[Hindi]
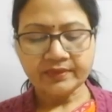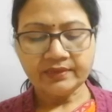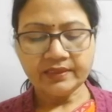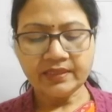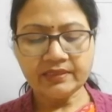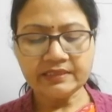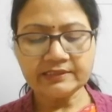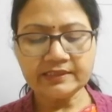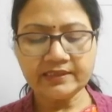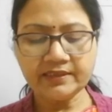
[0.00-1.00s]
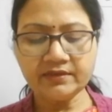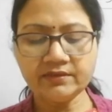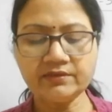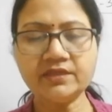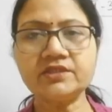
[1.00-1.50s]
यहाँ का
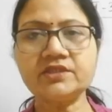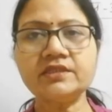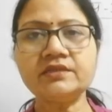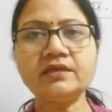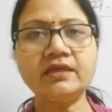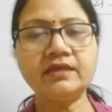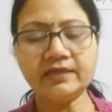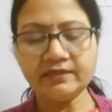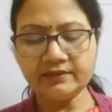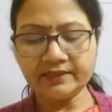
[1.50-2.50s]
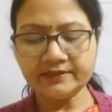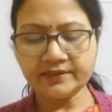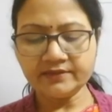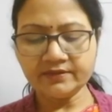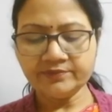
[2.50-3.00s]
साहित्य दर्शन कला
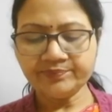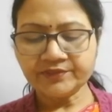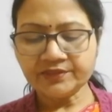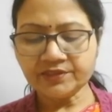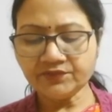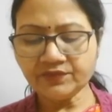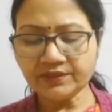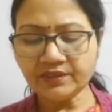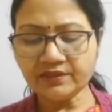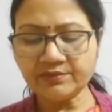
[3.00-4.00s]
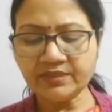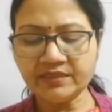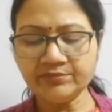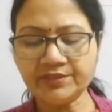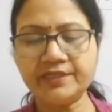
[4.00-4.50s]
नाटक जीवन के
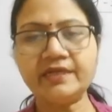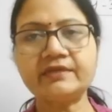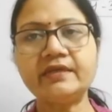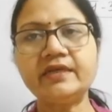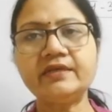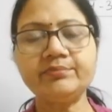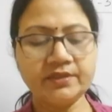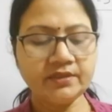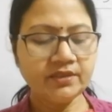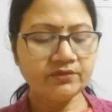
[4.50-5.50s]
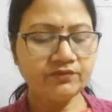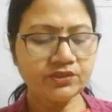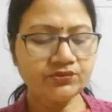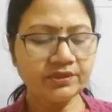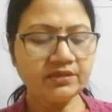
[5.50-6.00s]
तमाम क्रियाकलाप
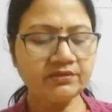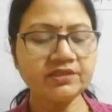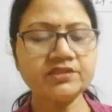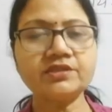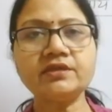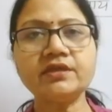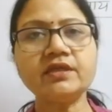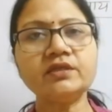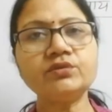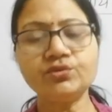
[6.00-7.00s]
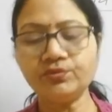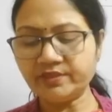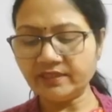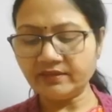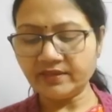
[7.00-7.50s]
विश्व की दृष्टि के अनुरूप
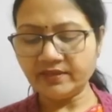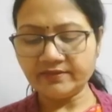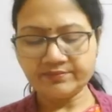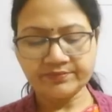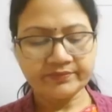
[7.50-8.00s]
चलते हैं